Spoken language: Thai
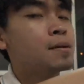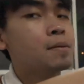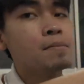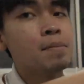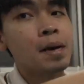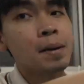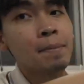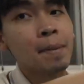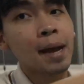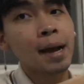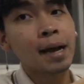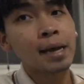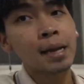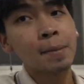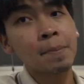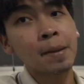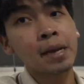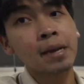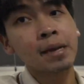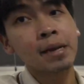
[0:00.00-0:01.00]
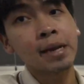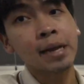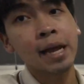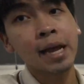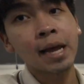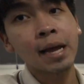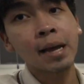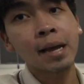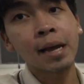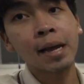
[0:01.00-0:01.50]
เปิดมาก็จะเป็นอย่าง
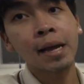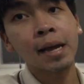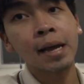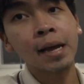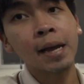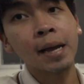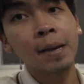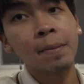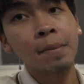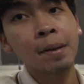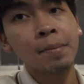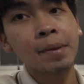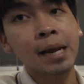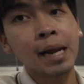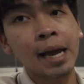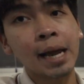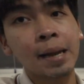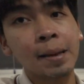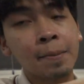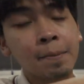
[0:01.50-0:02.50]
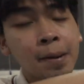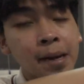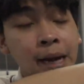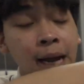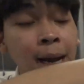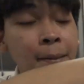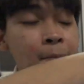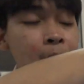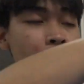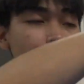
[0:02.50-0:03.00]
นี้ ไม่มีอะไรเป็น
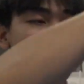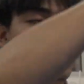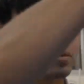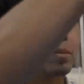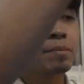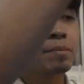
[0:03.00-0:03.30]
การบอร์ด